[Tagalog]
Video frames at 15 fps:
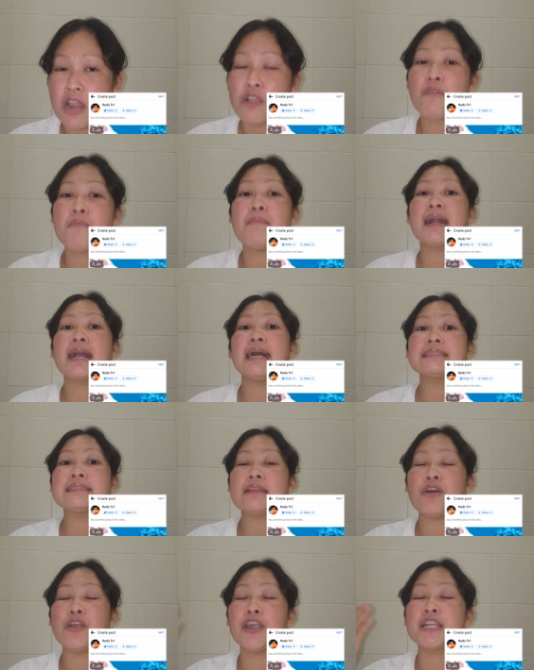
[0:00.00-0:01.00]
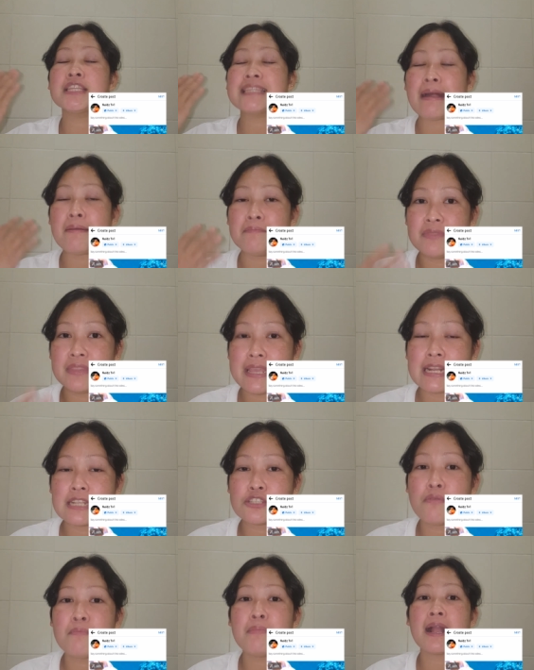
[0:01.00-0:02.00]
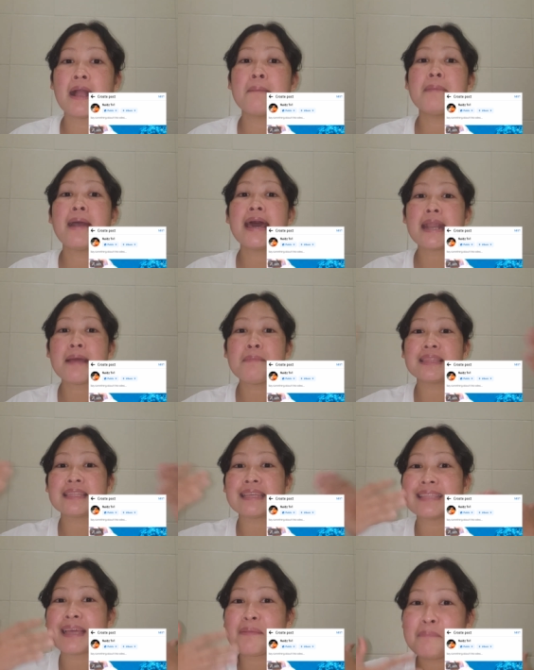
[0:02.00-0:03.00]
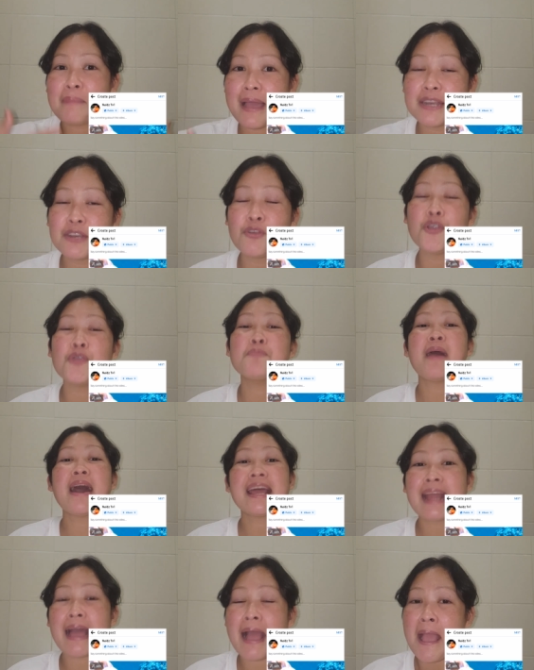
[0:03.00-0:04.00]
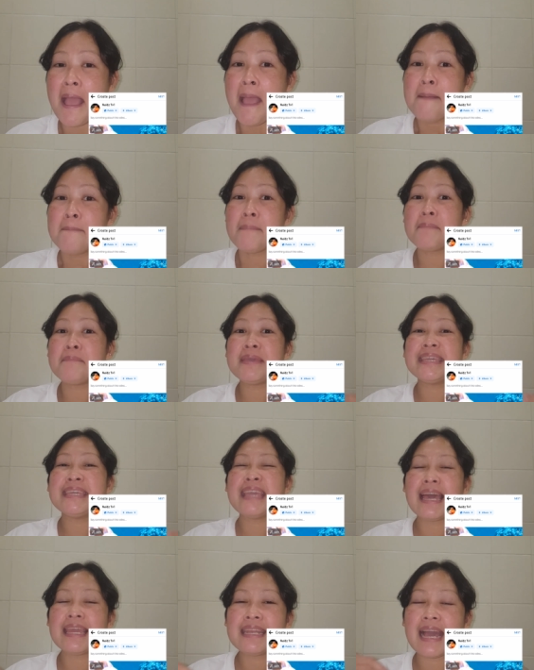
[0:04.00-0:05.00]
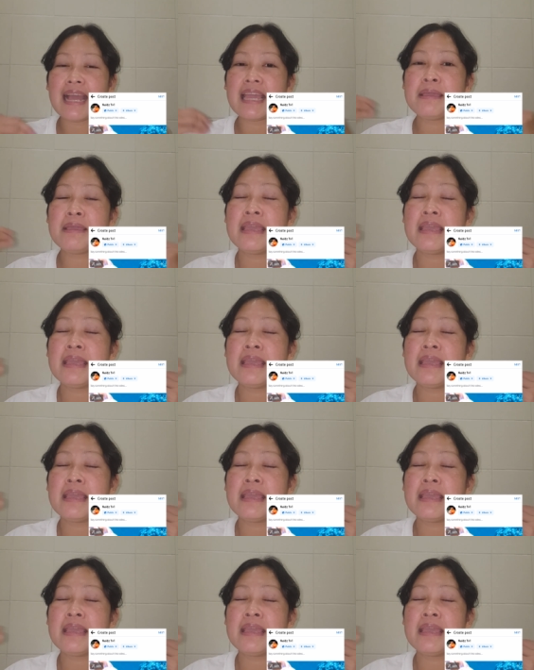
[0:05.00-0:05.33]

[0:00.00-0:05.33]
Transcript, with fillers: Kumbaga, or thumbnails. Kumbaga, para matatakpan or para mabigyan lang